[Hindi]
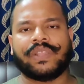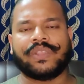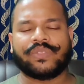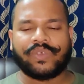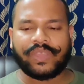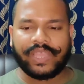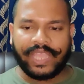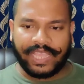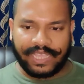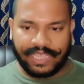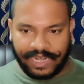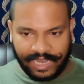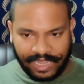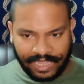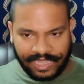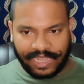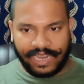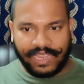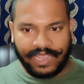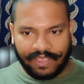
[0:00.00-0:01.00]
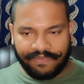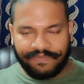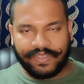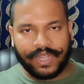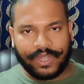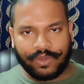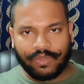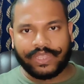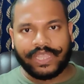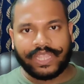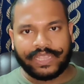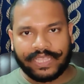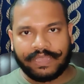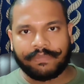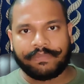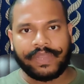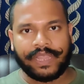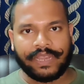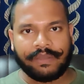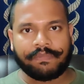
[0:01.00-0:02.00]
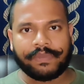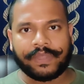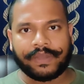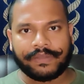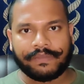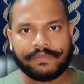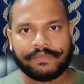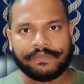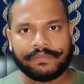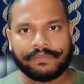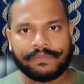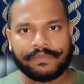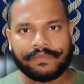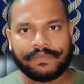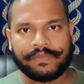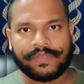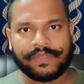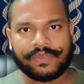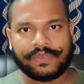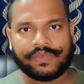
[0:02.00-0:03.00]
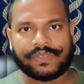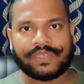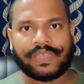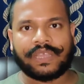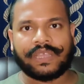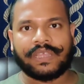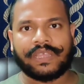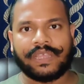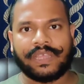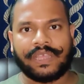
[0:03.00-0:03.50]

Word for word: तो एक रिकरिंग इफेक्ट हो जाता है ब्रेन पर उसका